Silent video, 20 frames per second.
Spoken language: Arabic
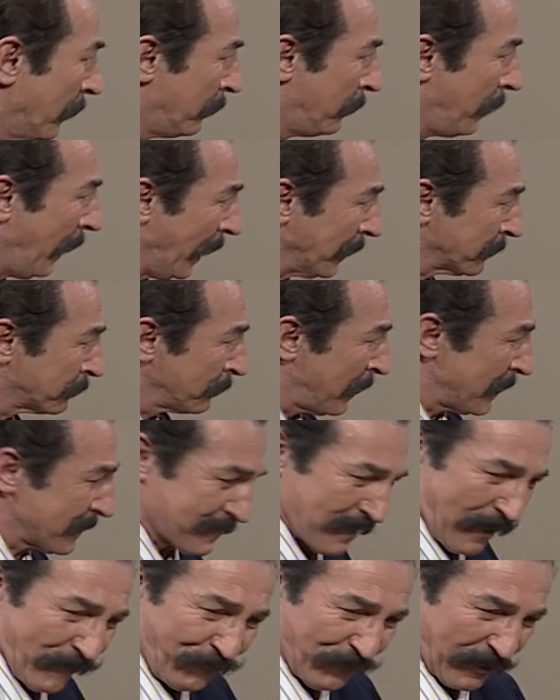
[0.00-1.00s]
بعد ما
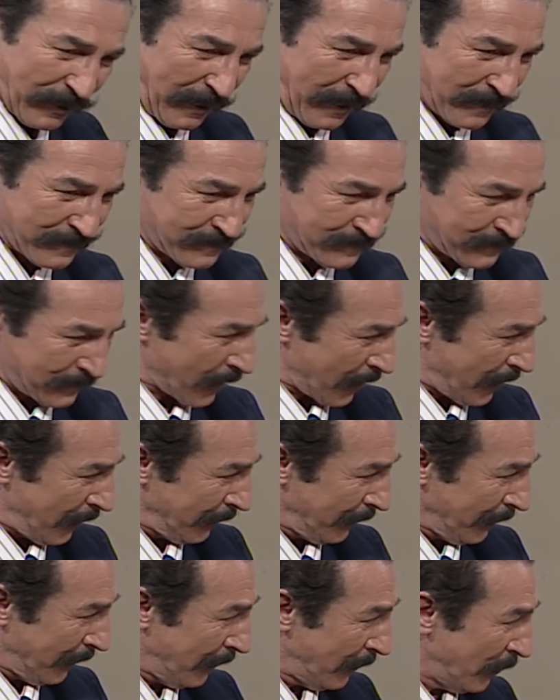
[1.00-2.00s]
سافر
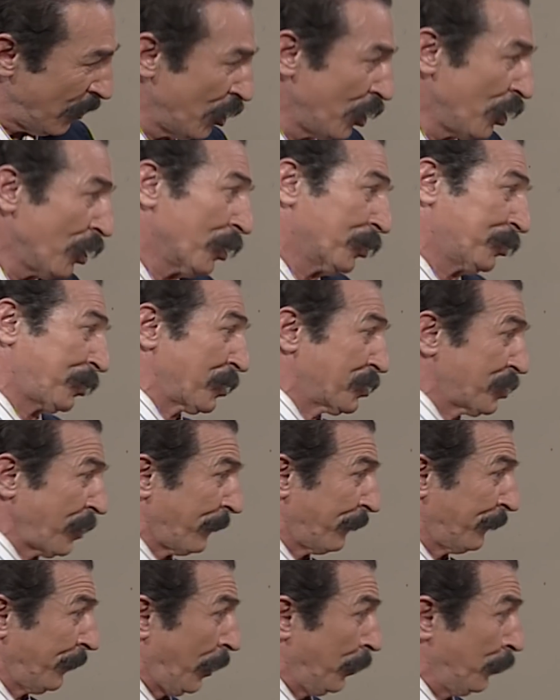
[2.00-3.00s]
لاستراليا
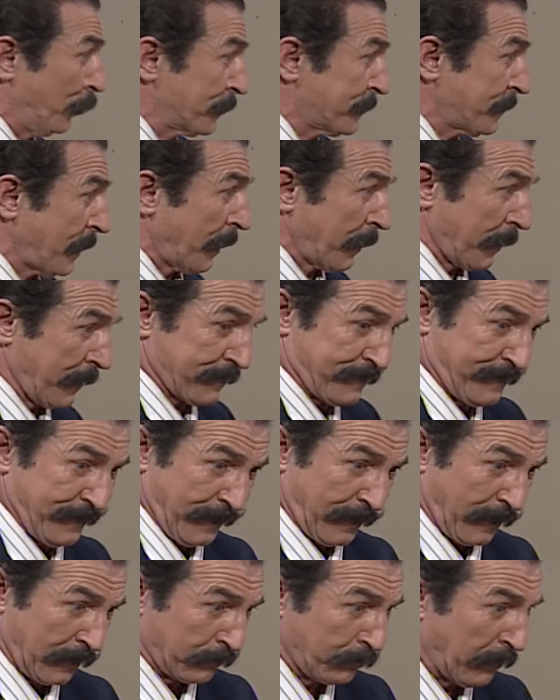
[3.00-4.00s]
اكتشفنا انه صار
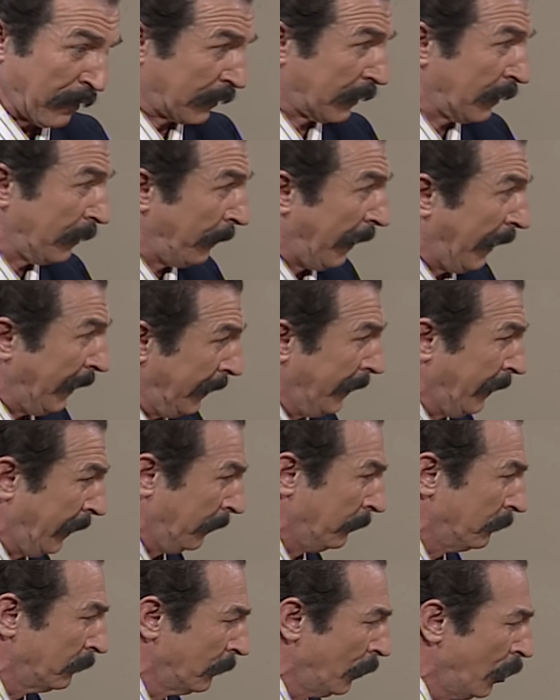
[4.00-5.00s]
صيغه مرت
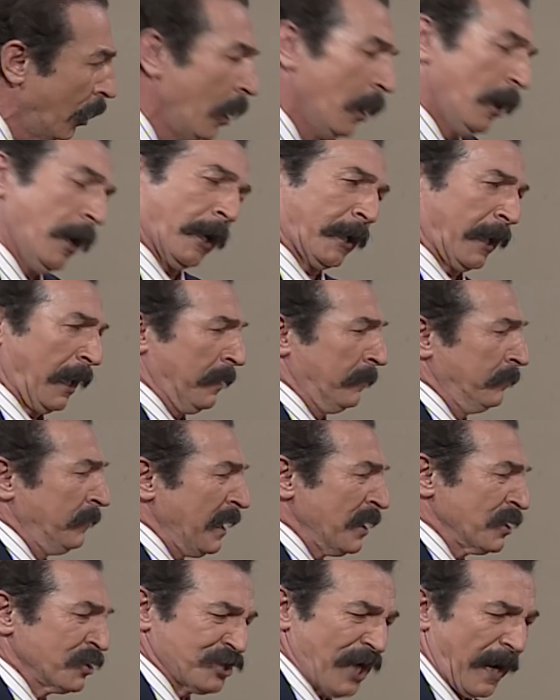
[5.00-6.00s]
المعلم لكن
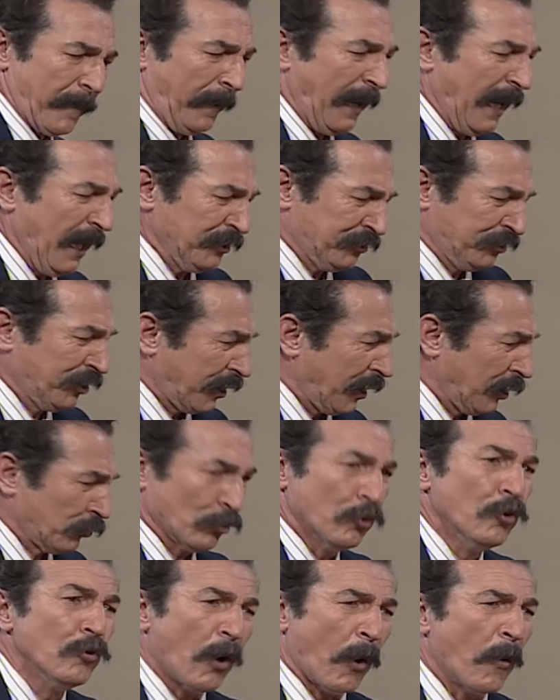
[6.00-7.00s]
منين جاب حق التكت
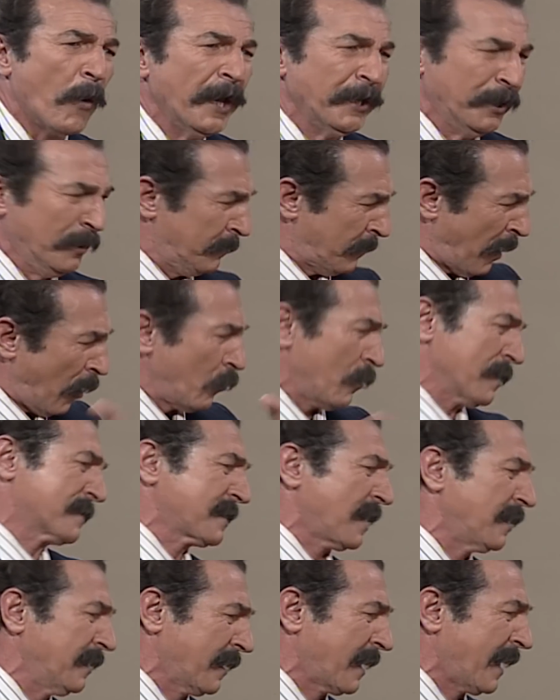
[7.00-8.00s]
وهو وهي
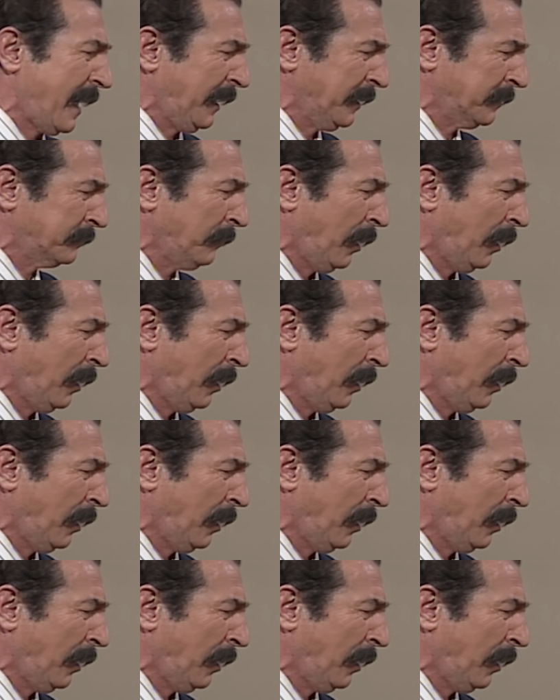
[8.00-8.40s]
المقوصه اللي راحت